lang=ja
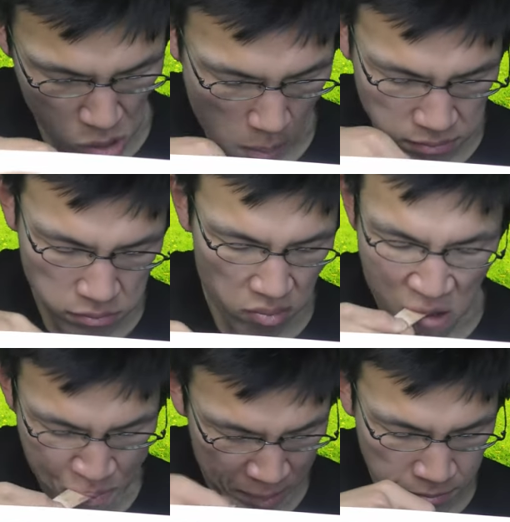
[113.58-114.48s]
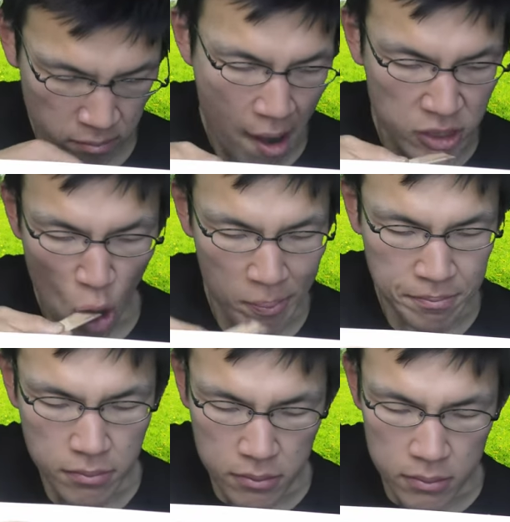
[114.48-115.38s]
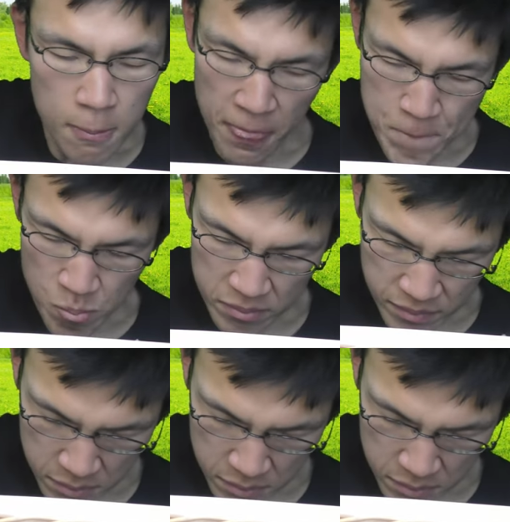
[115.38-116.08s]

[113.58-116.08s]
こと中のお餅